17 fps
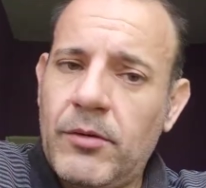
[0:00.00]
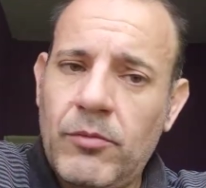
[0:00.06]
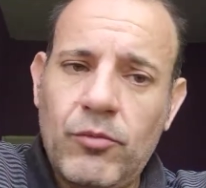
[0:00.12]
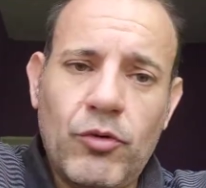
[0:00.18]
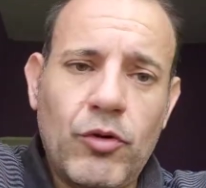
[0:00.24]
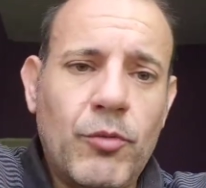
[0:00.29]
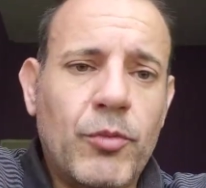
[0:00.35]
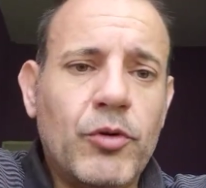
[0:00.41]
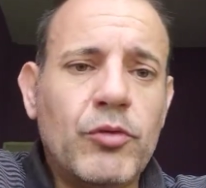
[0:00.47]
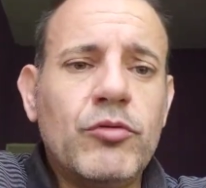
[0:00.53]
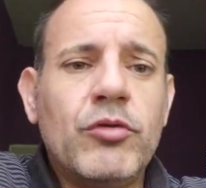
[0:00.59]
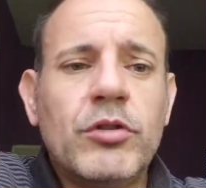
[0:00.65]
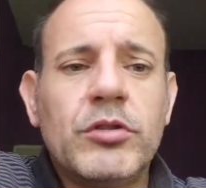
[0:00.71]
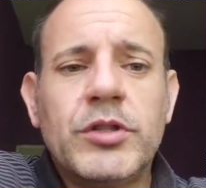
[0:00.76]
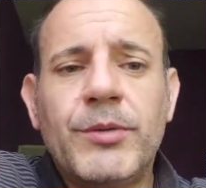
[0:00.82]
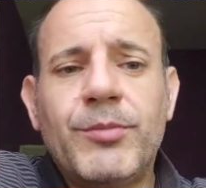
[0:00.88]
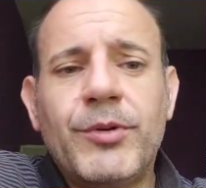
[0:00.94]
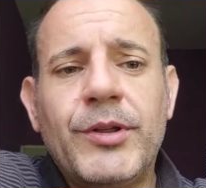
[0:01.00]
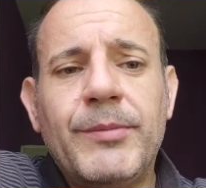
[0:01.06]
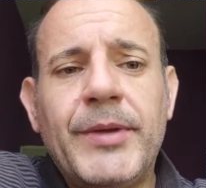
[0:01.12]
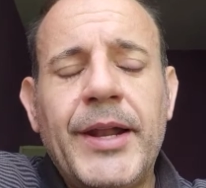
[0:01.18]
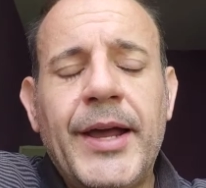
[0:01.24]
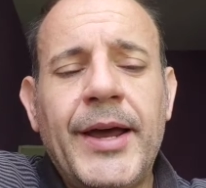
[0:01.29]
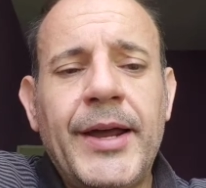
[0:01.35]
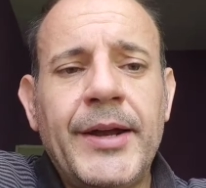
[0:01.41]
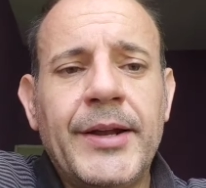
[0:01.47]
uno por uno se puede
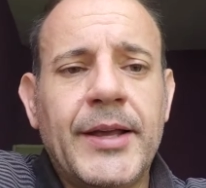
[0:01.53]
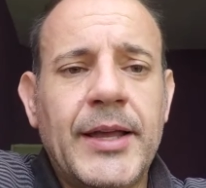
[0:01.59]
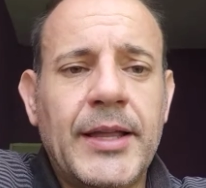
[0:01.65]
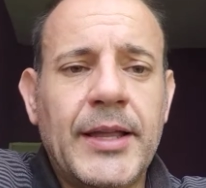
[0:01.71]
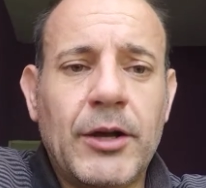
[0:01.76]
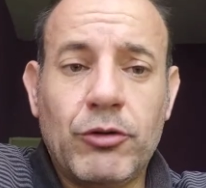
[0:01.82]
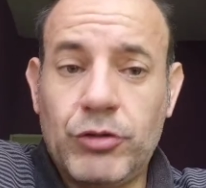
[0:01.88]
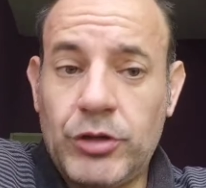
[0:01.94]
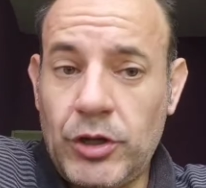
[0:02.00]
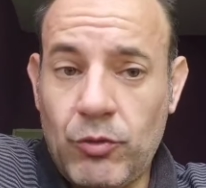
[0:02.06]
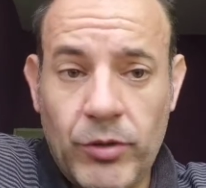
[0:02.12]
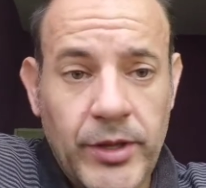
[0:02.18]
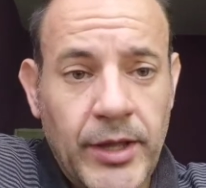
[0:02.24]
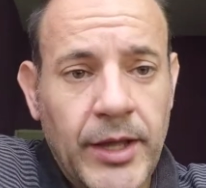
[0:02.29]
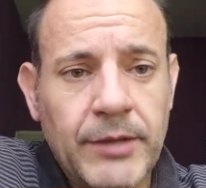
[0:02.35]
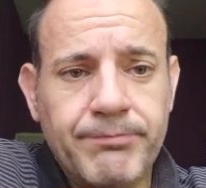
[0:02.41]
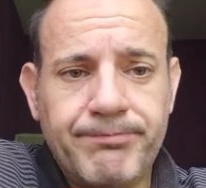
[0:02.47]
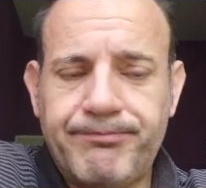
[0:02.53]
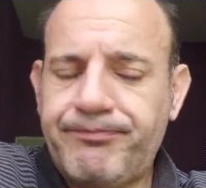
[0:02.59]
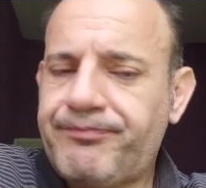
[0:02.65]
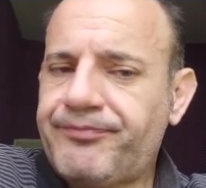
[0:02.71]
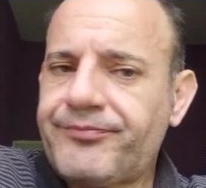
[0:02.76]
mirar, que haya continuidad